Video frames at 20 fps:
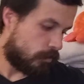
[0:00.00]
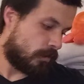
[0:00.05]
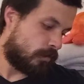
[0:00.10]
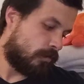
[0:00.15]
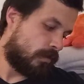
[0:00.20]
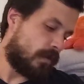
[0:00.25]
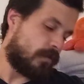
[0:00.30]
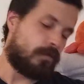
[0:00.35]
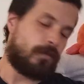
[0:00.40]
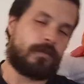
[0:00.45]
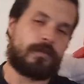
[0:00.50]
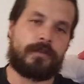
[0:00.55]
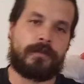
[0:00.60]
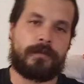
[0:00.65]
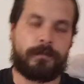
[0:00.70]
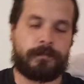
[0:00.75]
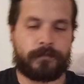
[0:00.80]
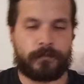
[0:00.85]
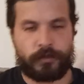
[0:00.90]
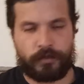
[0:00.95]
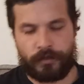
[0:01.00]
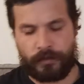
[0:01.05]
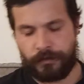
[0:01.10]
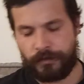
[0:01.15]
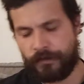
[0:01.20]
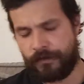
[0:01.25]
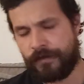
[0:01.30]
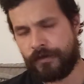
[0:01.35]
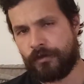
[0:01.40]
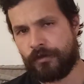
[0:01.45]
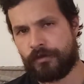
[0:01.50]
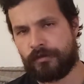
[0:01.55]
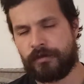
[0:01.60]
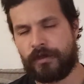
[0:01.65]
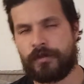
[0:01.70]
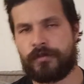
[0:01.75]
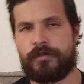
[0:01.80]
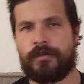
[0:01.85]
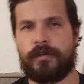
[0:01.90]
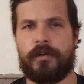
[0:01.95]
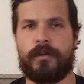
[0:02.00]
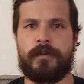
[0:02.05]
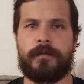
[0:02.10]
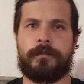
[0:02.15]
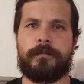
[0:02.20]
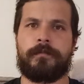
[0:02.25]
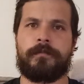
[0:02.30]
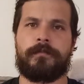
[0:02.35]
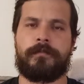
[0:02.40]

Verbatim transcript: Bonjour à toutes et à tous. je J'ai un petit vidéo ce soir sur. Euh,